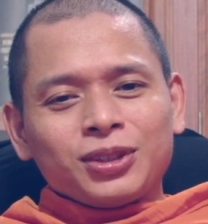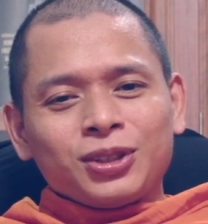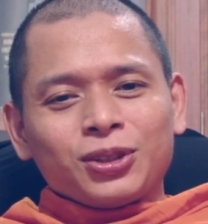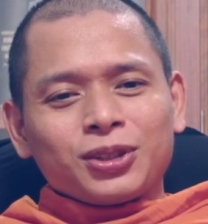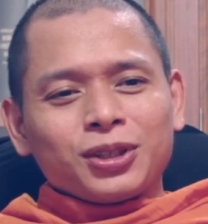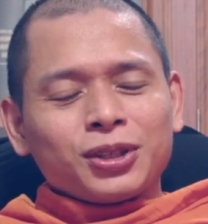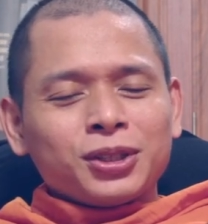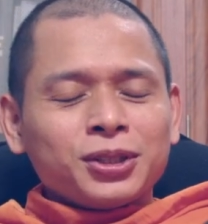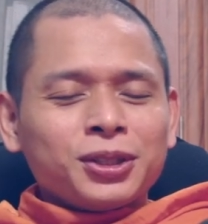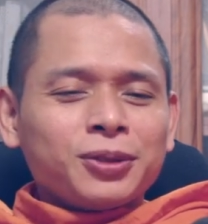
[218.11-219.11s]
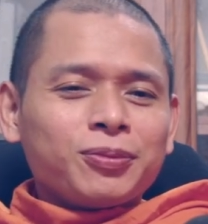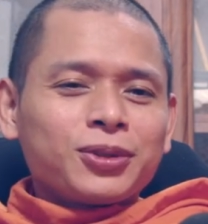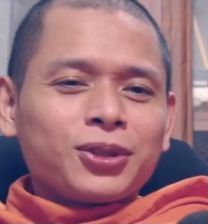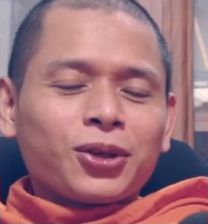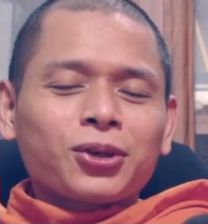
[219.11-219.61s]
sư sư cười
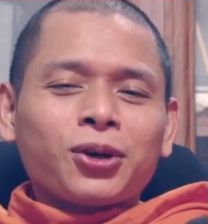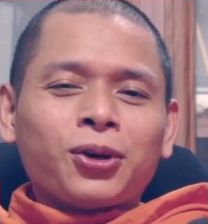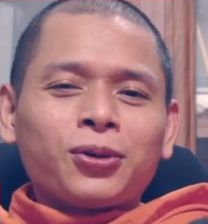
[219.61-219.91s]
sư nói cổ